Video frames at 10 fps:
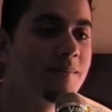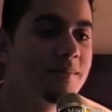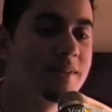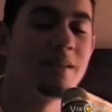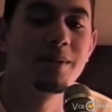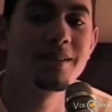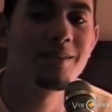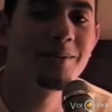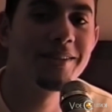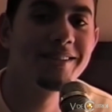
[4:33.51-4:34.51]
Cerveza no
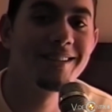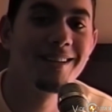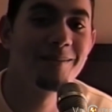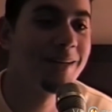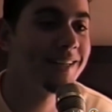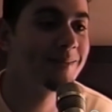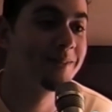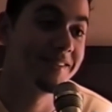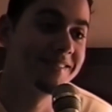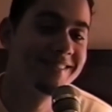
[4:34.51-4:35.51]
voy a decir de la marca
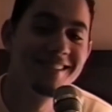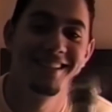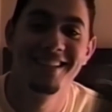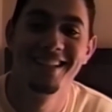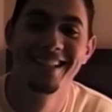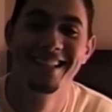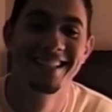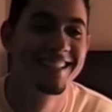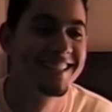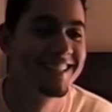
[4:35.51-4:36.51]
porque... La
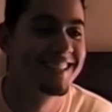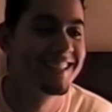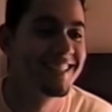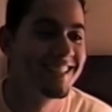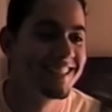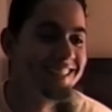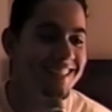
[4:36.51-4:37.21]
cerveza se chube la cabeza.